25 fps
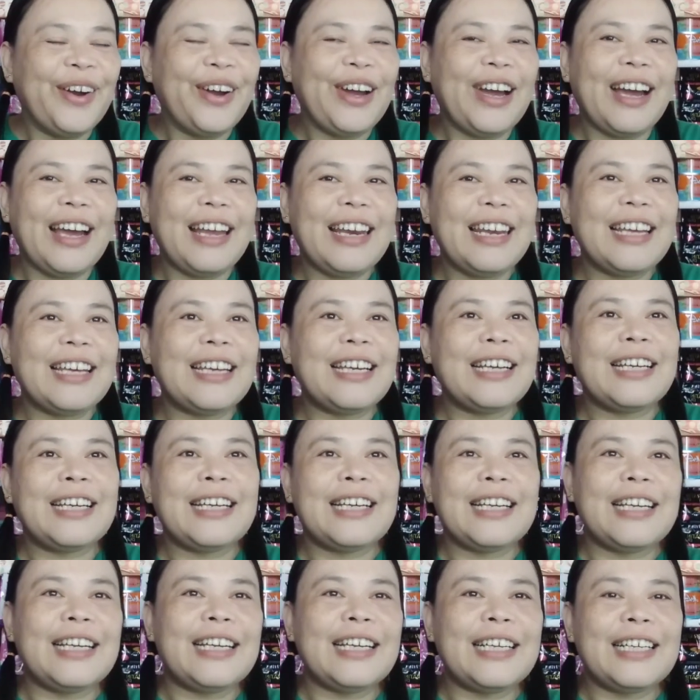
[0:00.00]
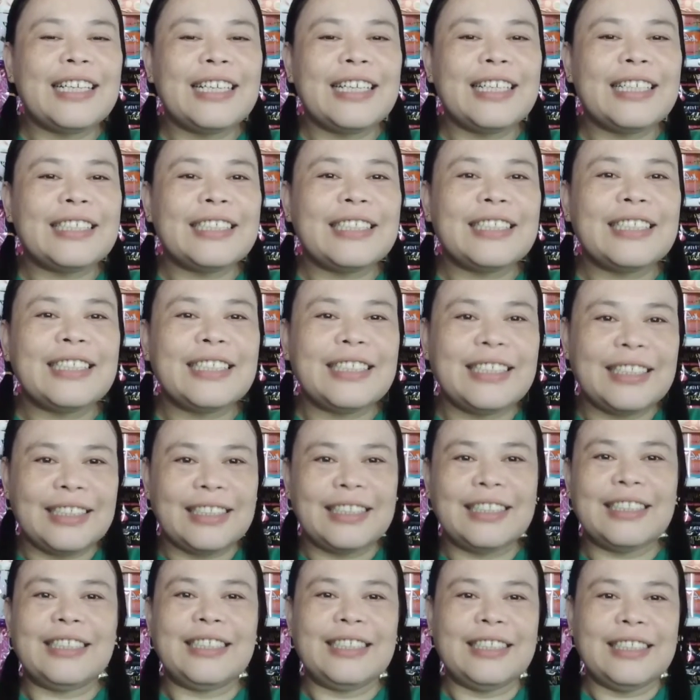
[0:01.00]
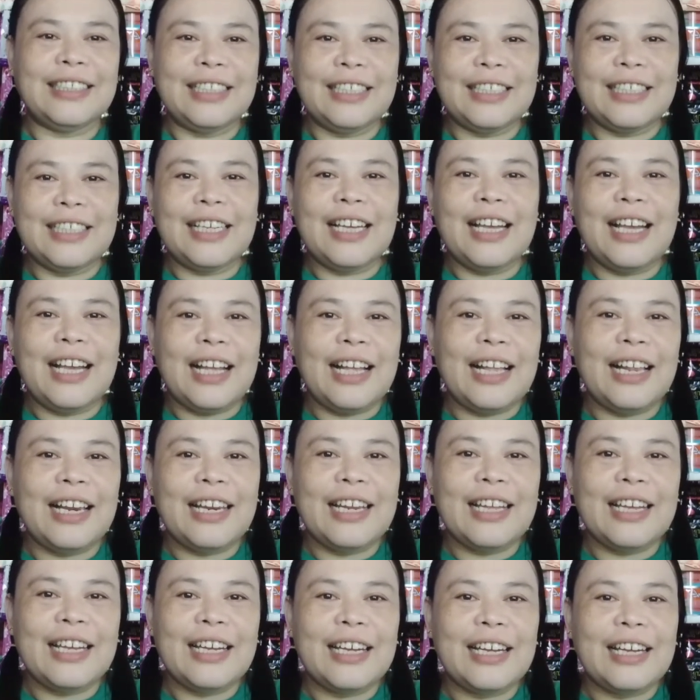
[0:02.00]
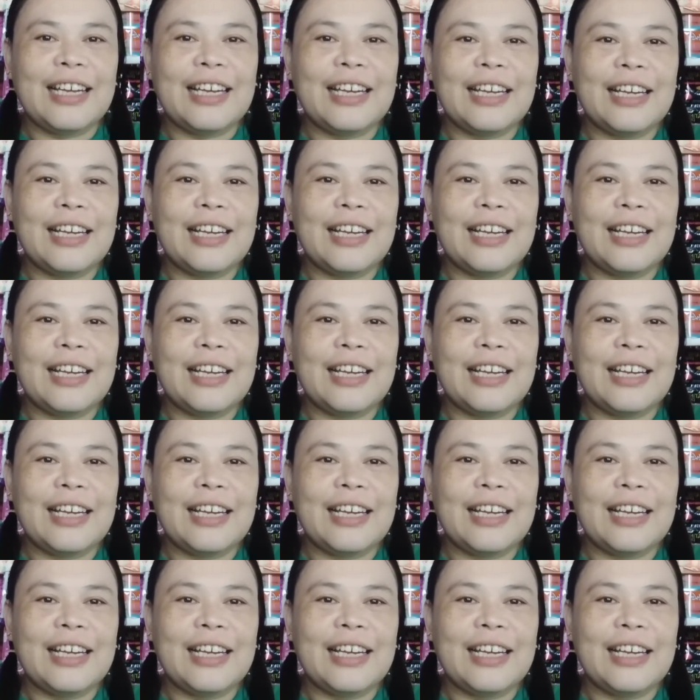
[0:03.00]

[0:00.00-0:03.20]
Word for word: alas ala